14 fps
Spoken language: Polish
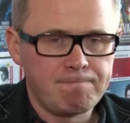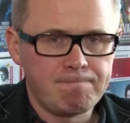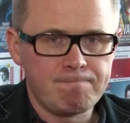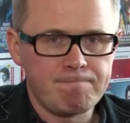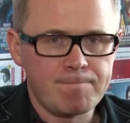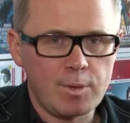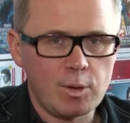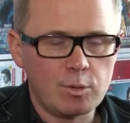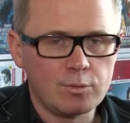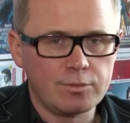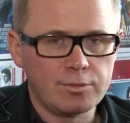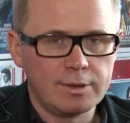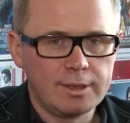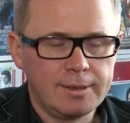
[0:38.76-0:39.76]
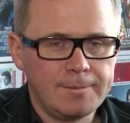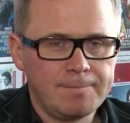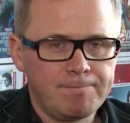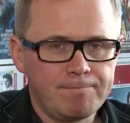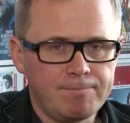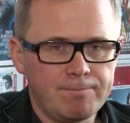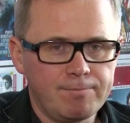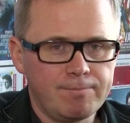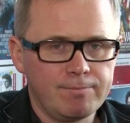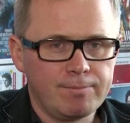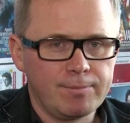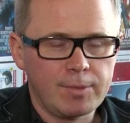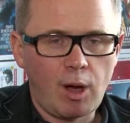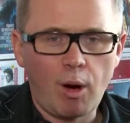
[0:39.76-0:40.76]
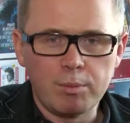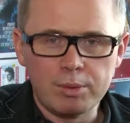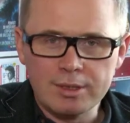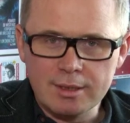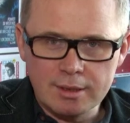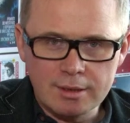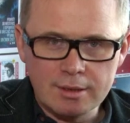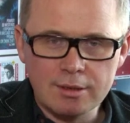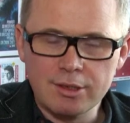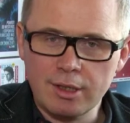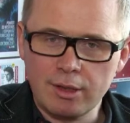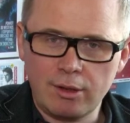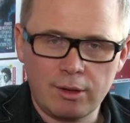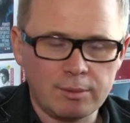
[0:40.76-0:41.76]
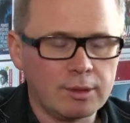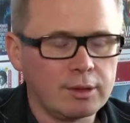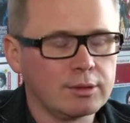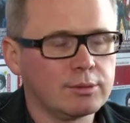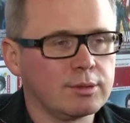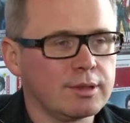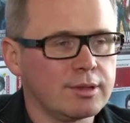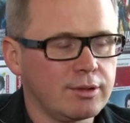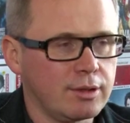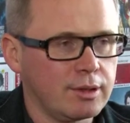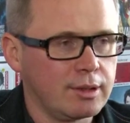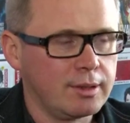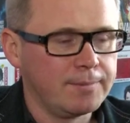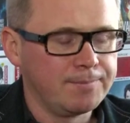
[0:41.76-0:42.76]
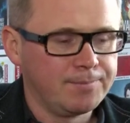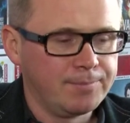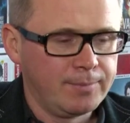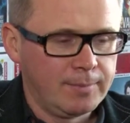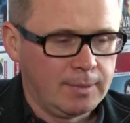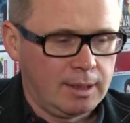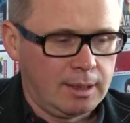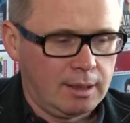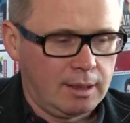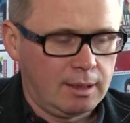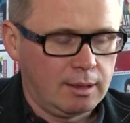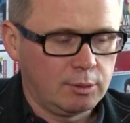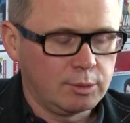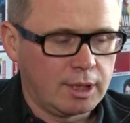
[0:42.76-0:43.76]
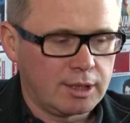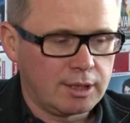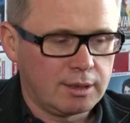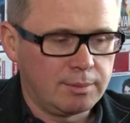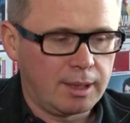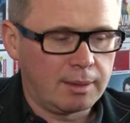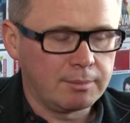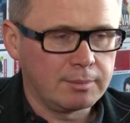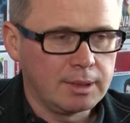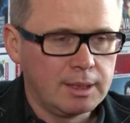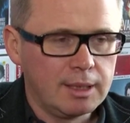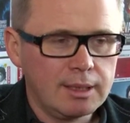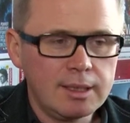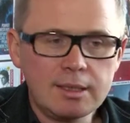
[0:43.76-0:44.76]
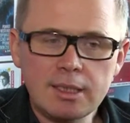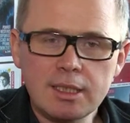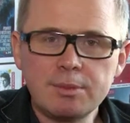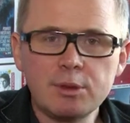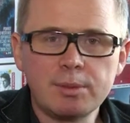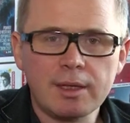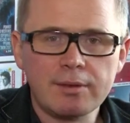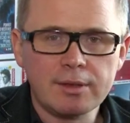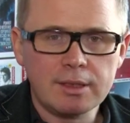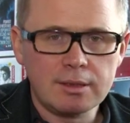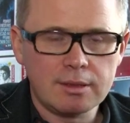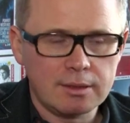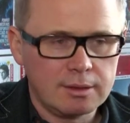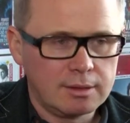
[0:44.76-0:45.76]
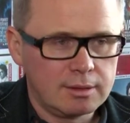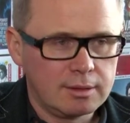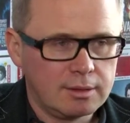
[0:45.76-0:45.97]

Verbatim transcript: mm, ów mm, obcy rzekomo, który stoi e, u naszych bram. Nie chcieliśmy uprawiać e,